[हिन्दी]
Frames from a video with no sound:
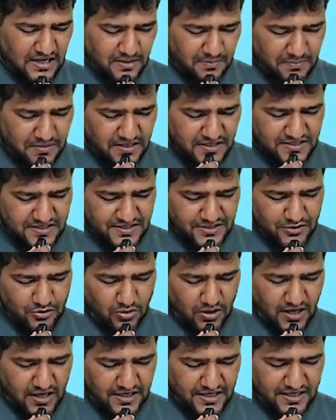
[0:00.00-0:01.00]
प्लस न्यू
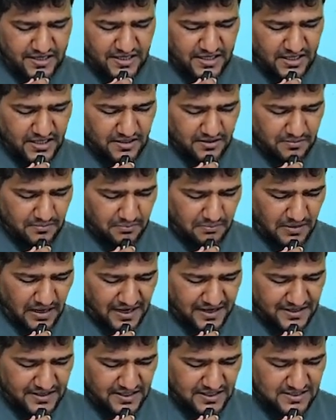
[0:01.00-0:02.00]
आरडीडी
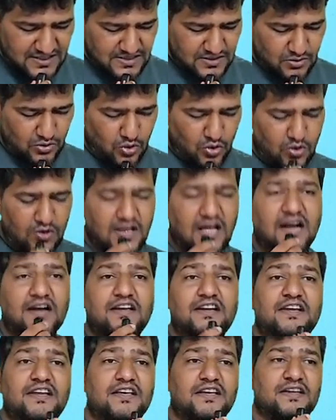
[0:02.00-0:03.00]
माइनस ओल्ड
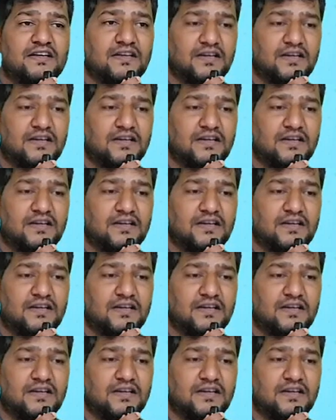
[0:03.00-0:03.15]
आरडीडी